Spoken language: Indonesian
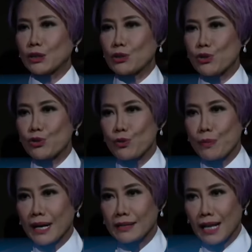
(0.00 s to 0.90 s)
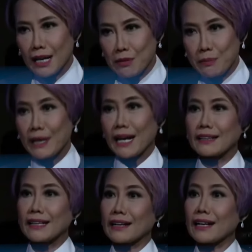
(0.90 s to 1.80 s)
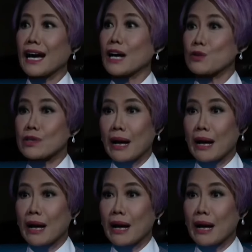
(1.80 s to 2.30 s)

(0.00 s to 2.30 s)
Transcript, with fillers: atau justru merasa lebih berat karena harus